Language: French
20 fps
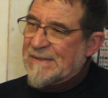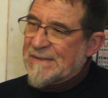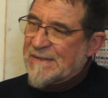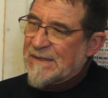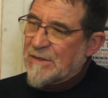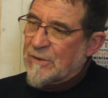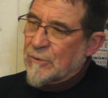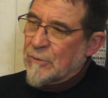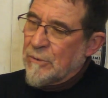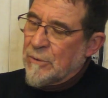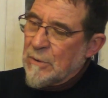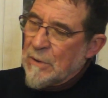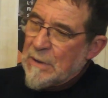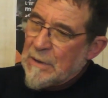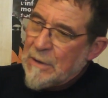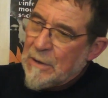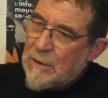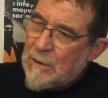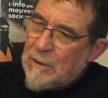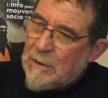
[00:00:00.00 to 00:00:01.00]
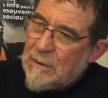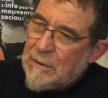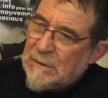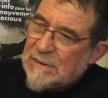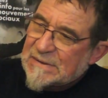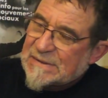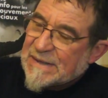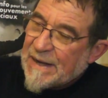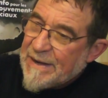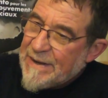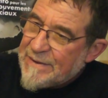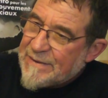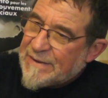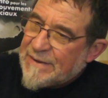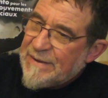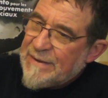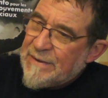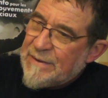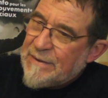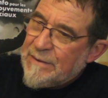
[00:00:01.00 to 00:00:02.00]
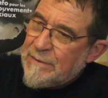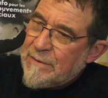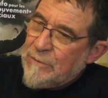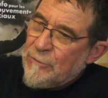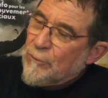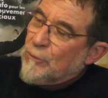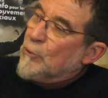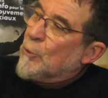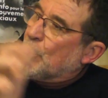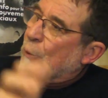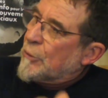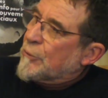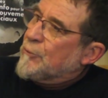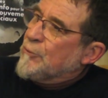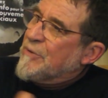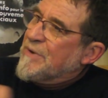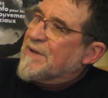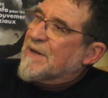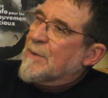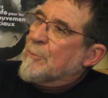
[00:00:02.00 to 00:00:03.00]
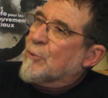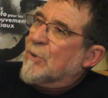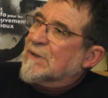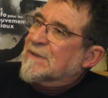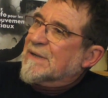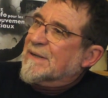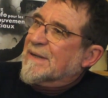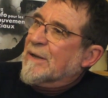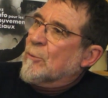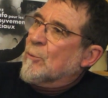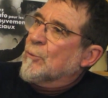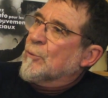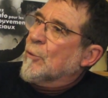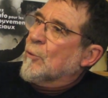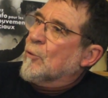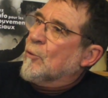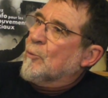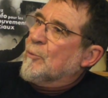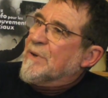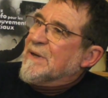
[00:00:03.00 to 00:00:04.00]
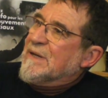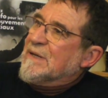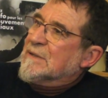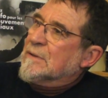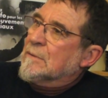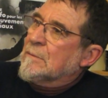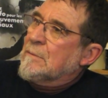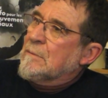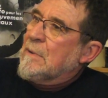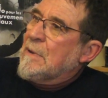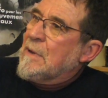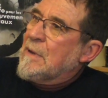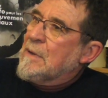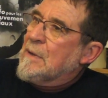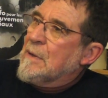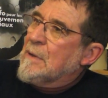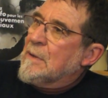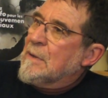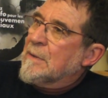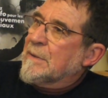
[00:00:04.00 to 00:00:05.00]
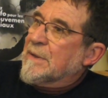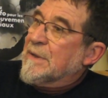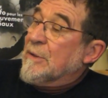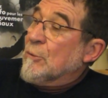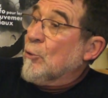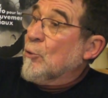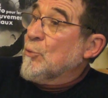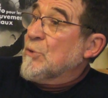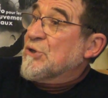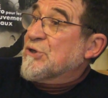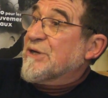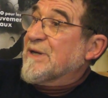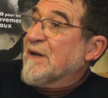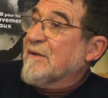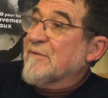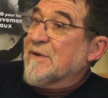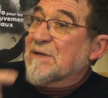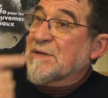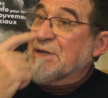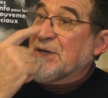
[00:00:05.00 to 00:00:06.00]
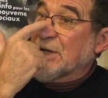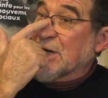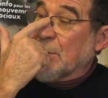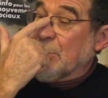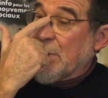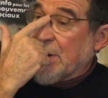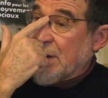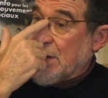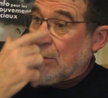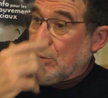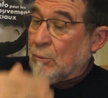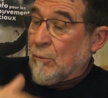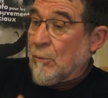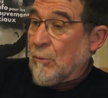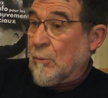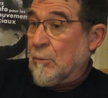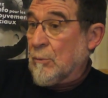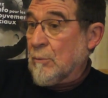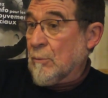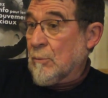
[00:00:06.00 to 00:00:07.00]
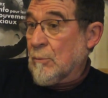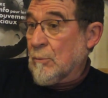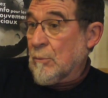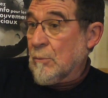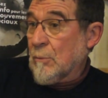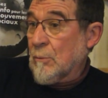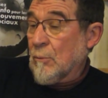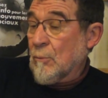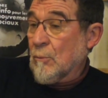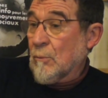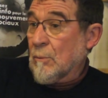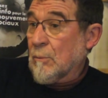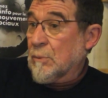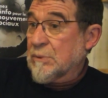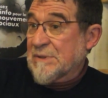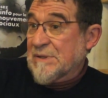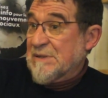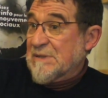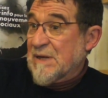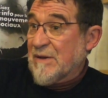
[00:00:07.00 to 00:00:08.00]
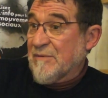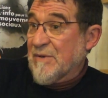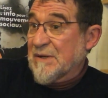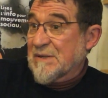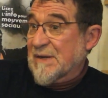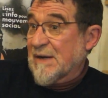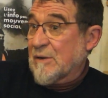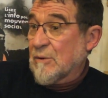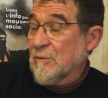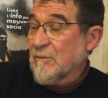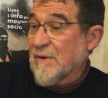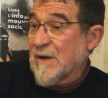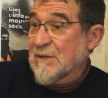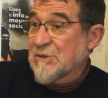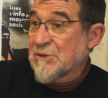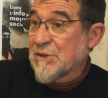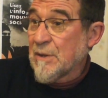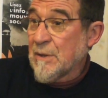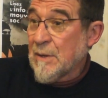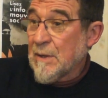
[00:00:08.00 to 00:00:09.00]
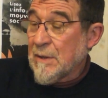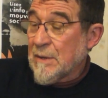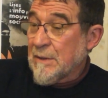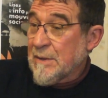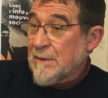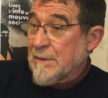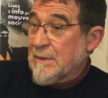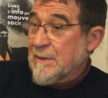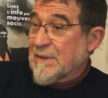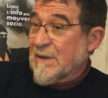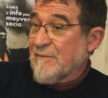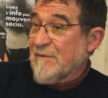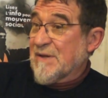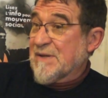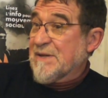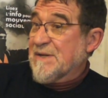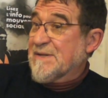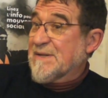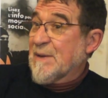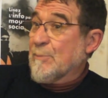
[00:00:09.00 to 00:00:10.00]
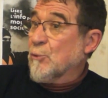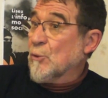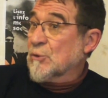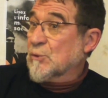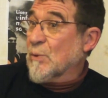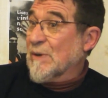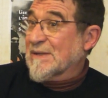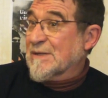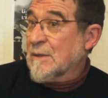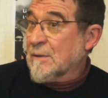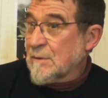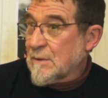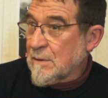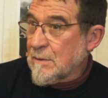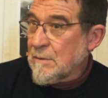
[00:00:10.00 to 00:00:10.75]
c'est que ça a été une opportunité pour un certain nombre de gros paysans qui, obligés d'investir, eh ben, on, s'ils avaient 50 vaches, ils investissaient pour 60.